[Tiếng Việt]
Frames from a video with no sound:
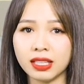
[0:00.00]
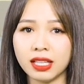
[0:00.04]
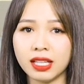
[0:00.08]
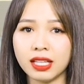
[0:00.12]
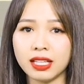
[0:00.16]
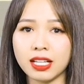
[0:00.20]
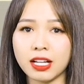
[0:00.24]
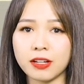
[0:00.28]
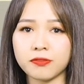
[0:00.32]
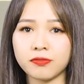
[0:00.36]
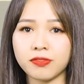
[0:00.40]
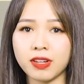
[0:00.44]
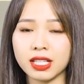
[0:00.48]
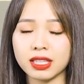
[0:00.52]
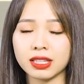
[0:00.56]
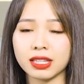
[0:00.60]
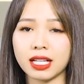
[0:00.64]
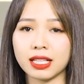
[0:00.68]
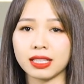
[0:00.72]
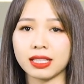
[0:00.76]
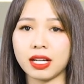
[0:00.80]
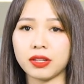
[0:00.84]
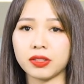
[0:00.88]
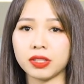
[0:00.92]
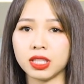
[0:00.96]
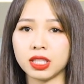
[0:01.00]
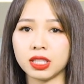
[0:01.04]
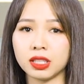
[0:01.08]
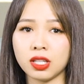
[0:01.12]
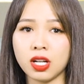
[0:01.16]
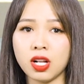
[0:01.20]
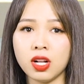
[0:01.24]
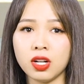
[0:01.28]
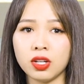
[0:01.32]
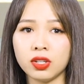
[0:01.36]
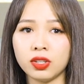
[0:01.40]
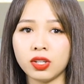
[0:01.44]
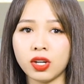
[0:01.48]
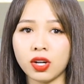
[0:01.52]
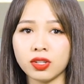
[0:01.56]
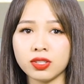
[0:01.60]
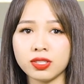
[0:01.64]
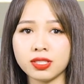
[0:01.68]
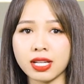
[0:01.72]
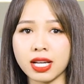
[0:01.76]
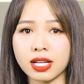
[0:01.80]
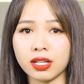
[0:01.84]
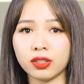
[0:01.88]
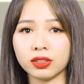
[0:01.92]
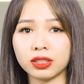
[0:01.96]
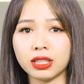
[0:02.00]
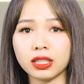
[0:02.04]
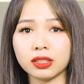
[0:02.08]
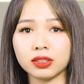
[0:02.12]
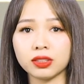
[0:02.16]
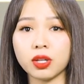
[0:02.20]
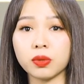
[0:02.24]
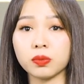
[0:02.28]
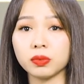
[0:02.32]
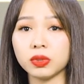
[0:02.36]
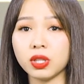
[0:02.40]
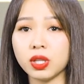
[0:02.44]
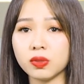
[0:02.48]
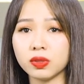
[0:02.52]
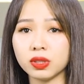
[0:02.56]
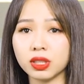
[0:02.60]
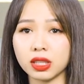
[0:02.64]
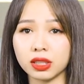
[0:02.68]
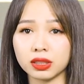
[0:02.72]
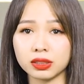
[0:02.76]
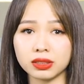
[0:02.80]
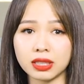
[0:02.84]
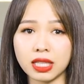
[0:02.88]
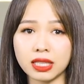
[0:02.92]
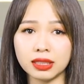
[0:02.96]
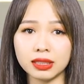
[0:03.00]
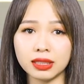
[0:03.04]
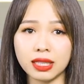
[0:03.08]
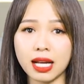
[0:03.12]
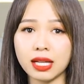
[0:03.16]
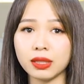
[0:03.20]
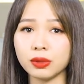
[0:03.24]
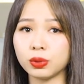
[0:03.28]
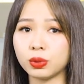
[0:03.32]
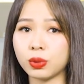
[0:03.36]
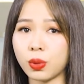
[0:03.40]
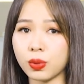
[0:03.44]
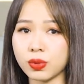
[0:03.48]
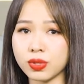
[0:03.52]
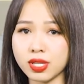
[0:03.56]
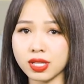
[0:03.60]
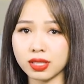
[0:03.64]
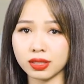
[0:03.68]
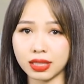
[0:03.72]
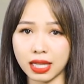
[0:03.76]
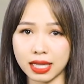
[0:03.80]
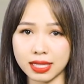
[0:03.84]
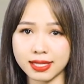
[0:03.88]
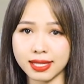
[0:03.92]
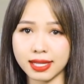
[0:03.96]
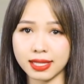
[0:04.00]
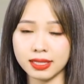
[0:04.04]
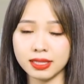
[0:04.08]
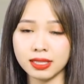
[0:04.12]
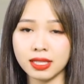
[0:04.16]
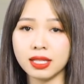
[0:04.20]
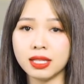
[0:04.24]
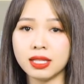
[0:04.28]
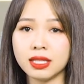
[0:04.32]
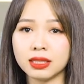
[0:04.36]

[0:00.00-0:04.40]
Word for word: Khi lạm phát tăng cao hơn, nó sẽ có tác động tiêu cực đến các tổ chức tài chính.